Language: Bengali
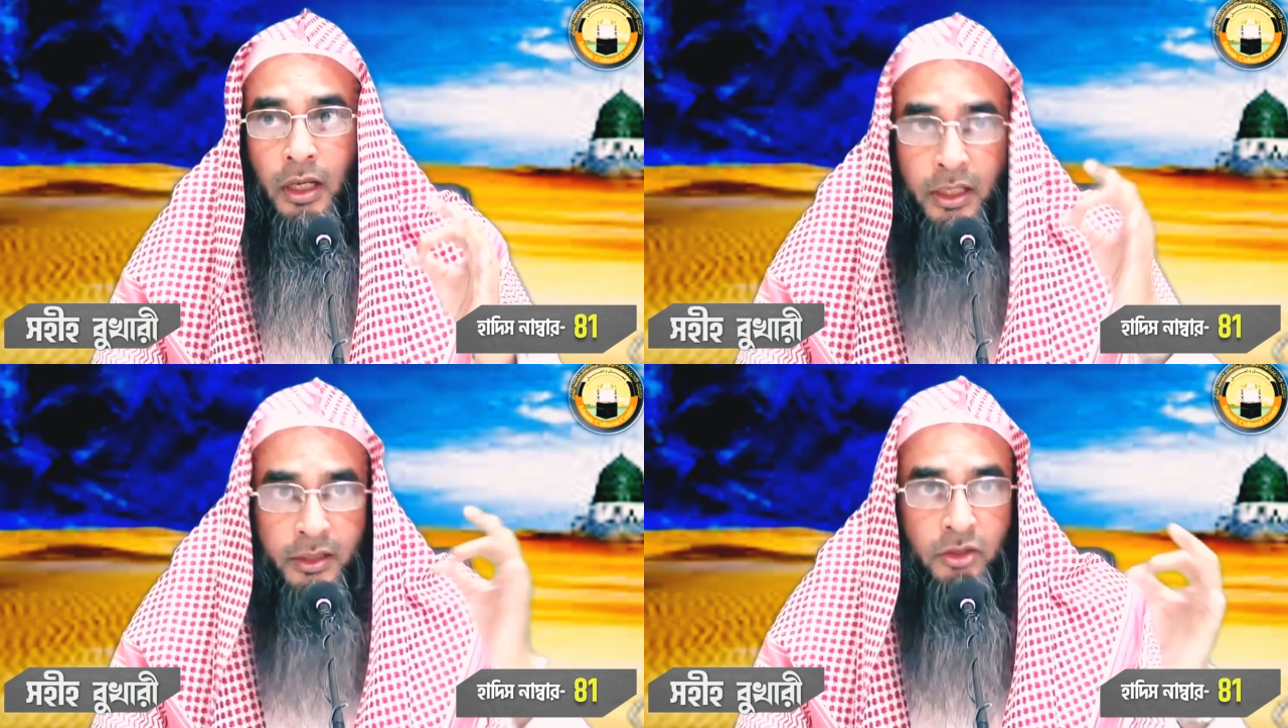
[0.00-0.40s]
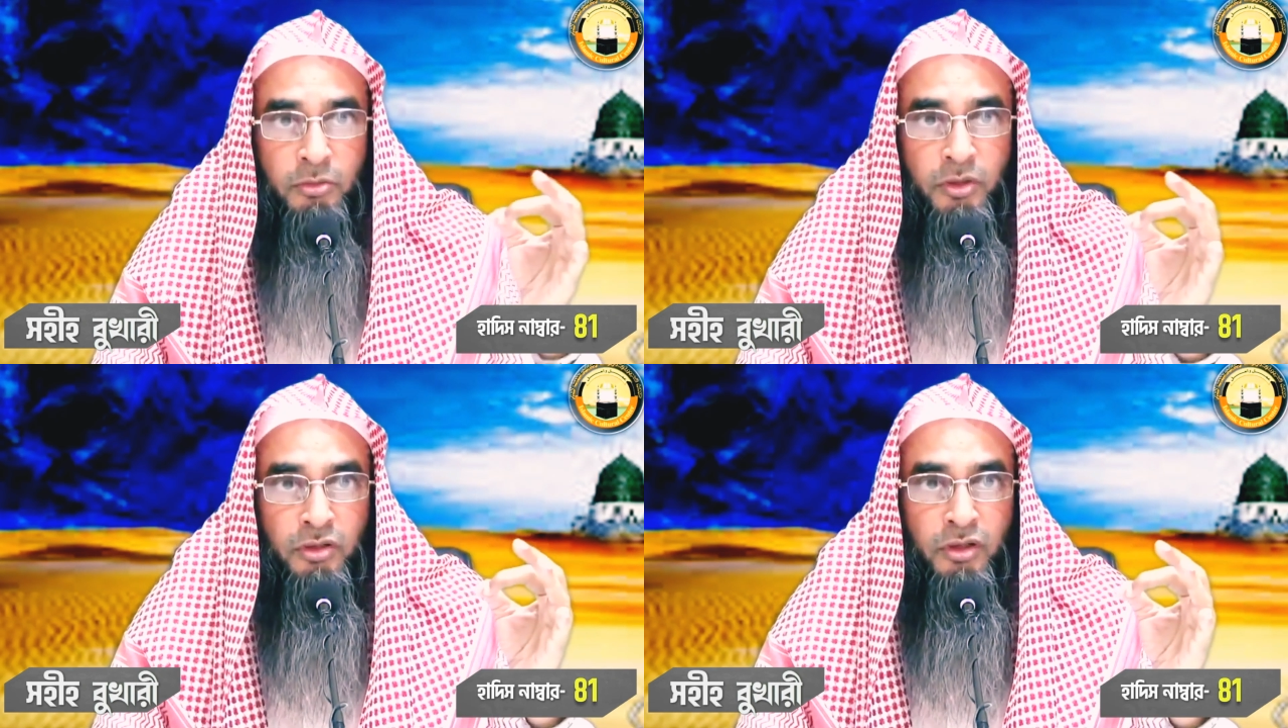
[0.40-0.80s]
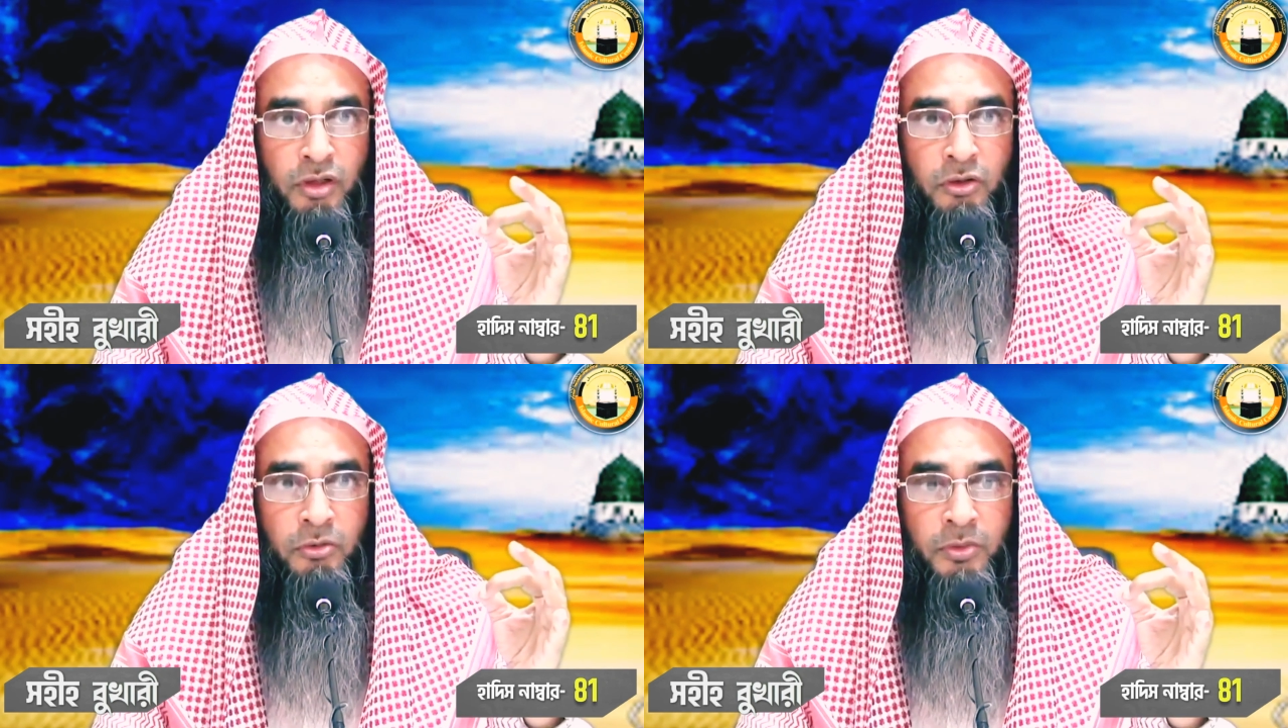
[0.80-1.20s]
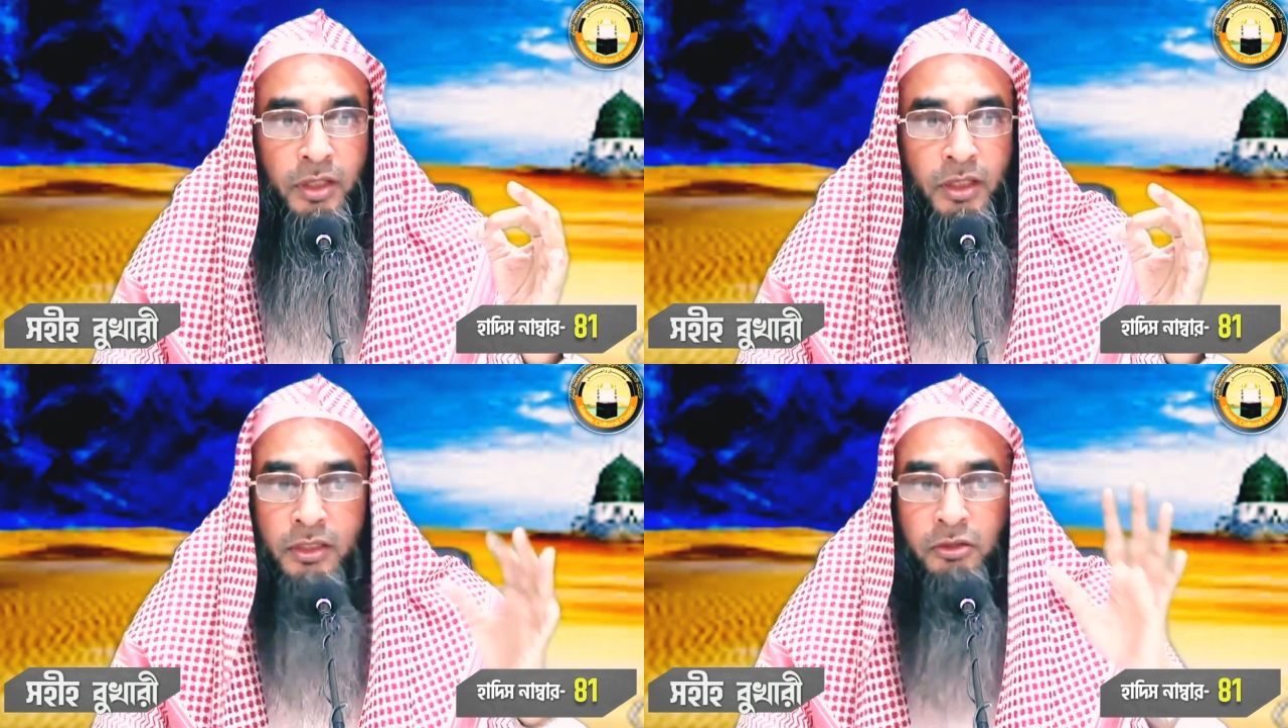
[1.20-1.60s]
আর কেউ বর্ণনা
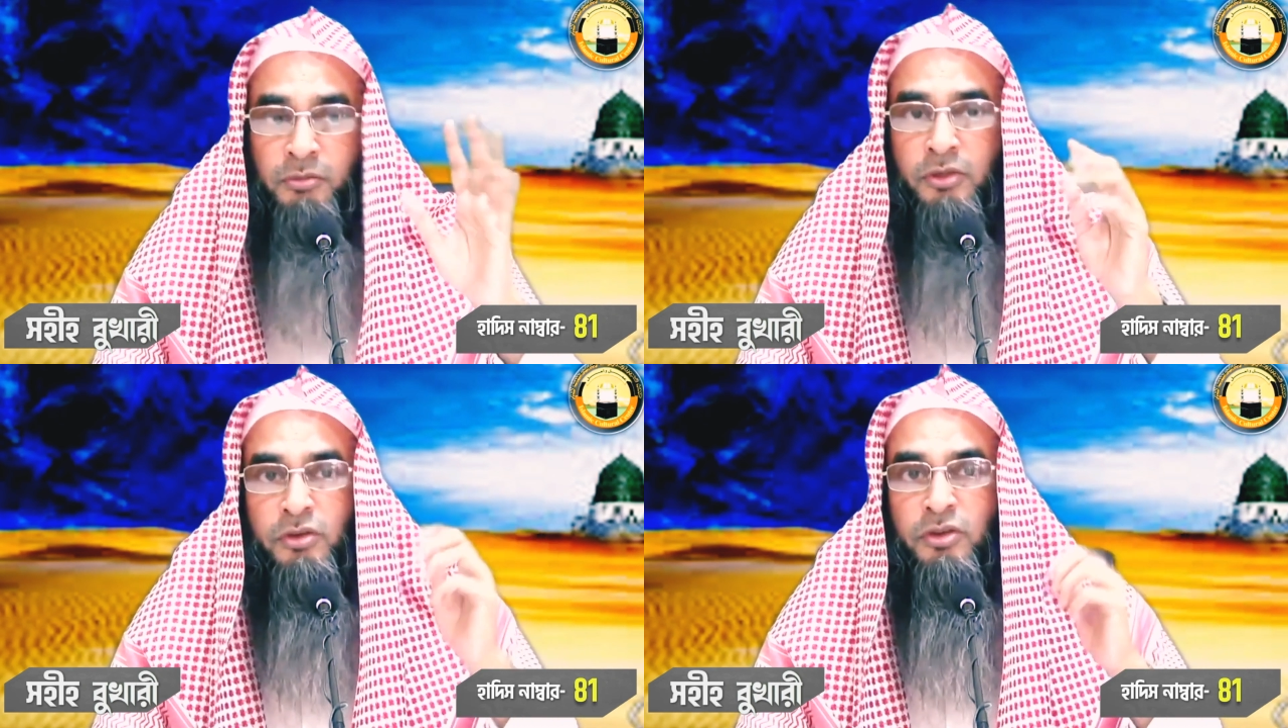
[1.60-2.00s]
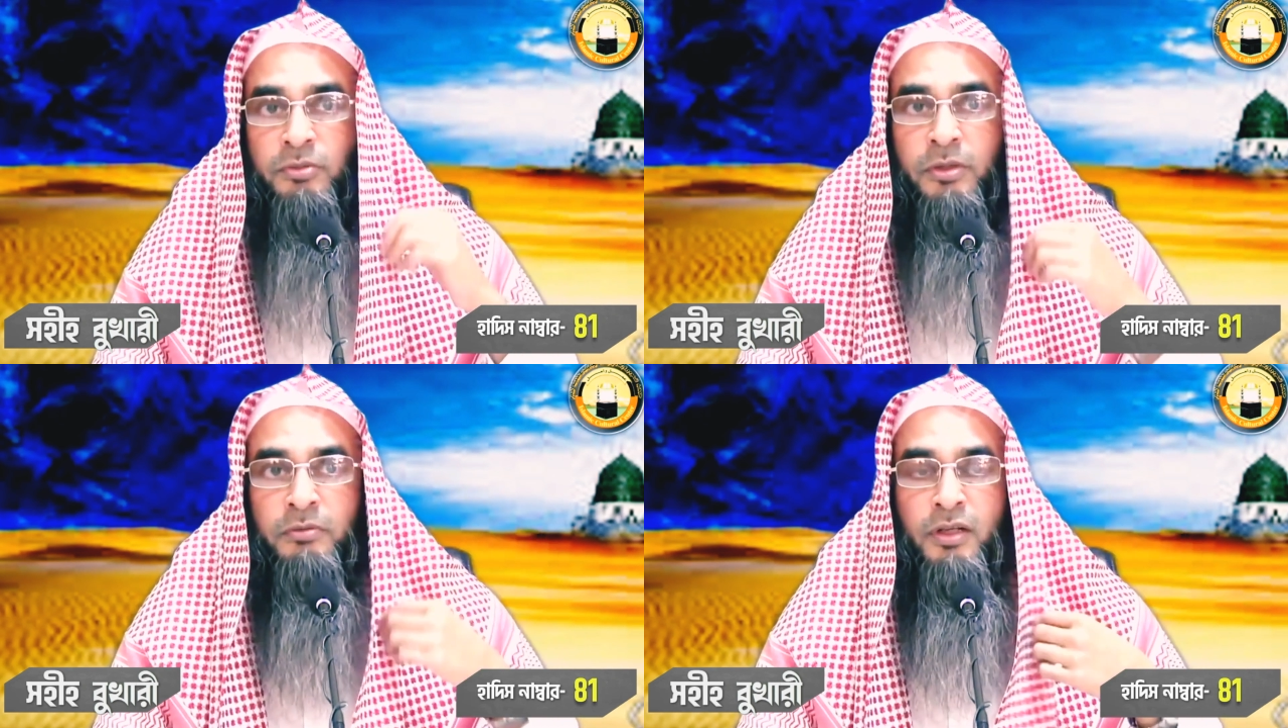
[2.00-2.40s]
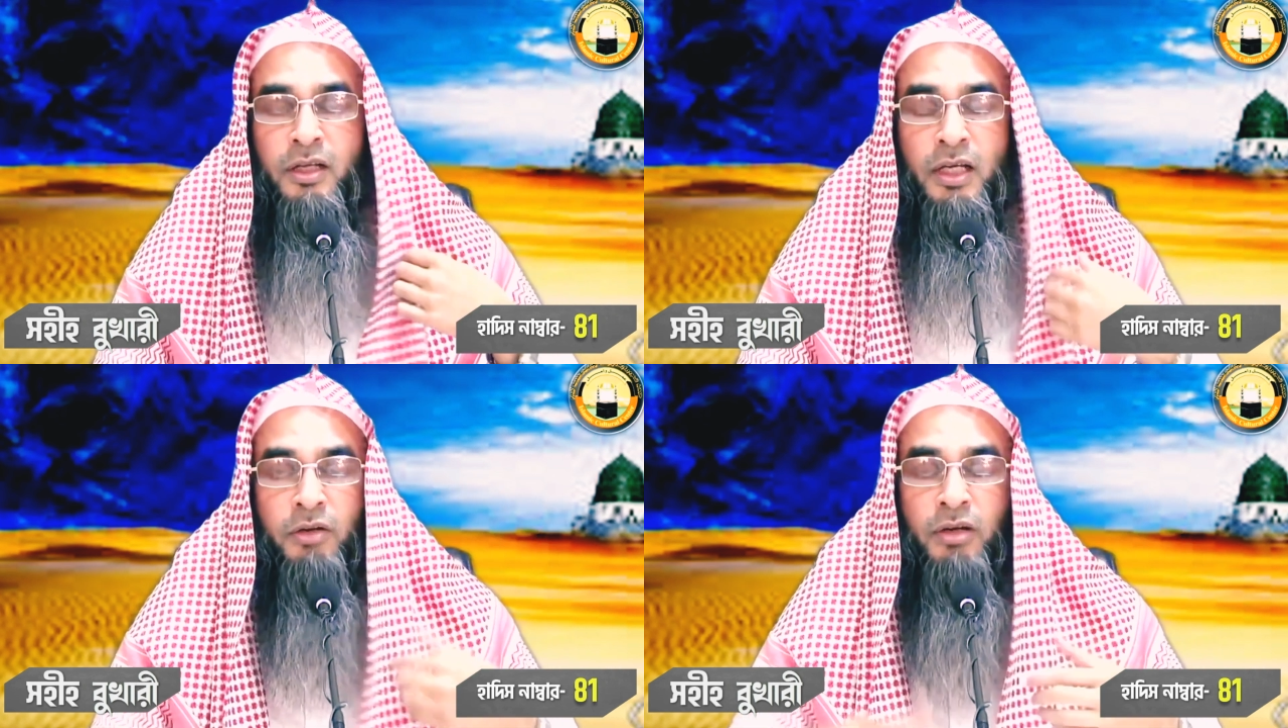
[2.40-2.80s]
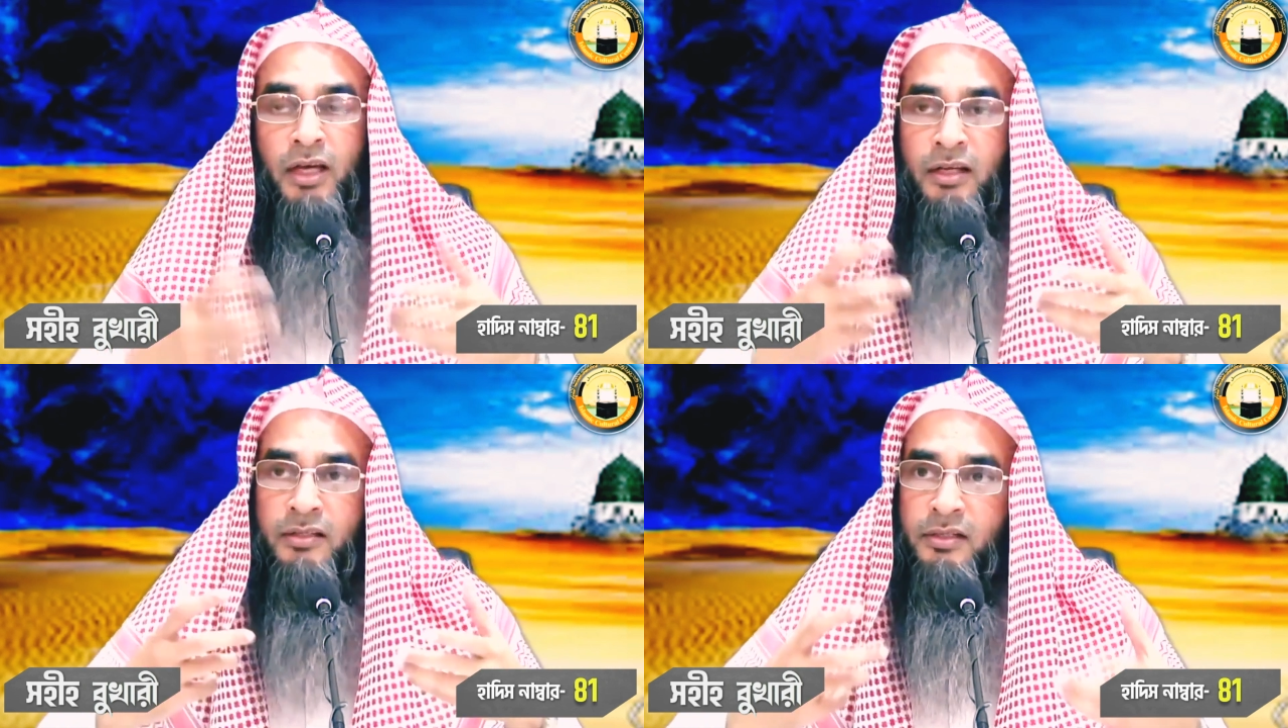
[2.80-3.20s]
করবে এটা তোমরা শুনতে পাবে না কারণ
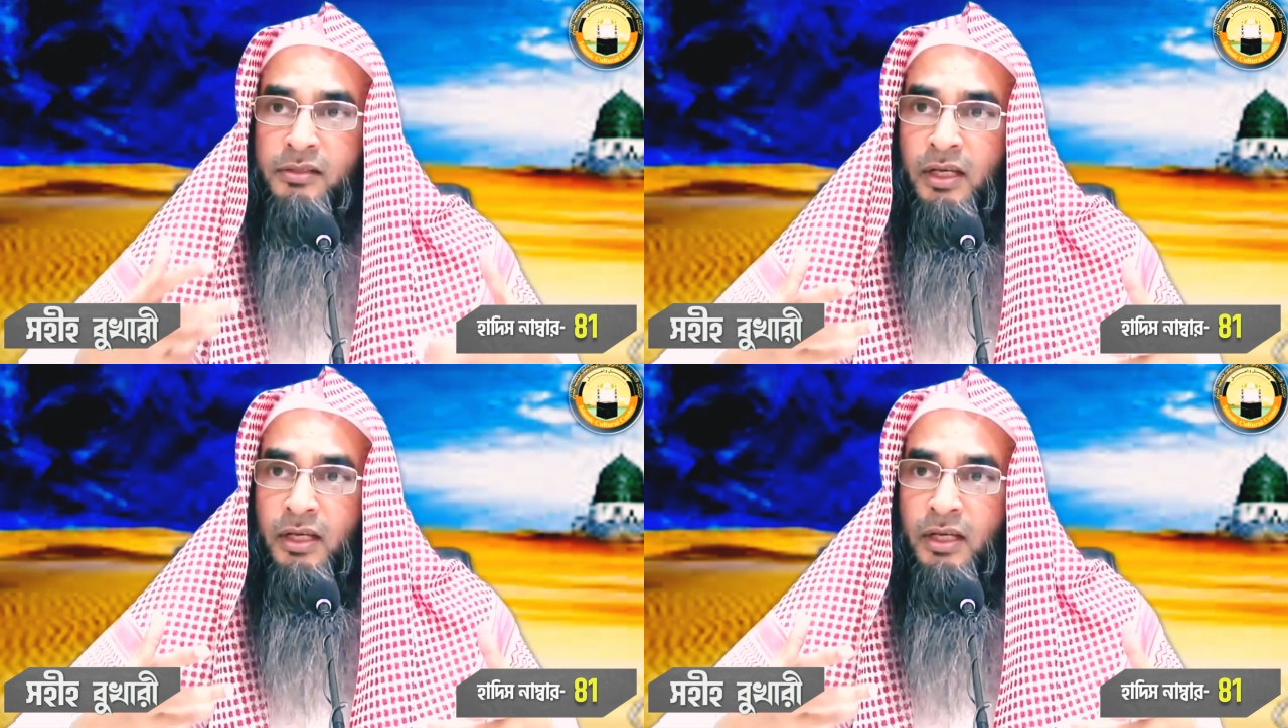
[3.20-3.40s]
আনাস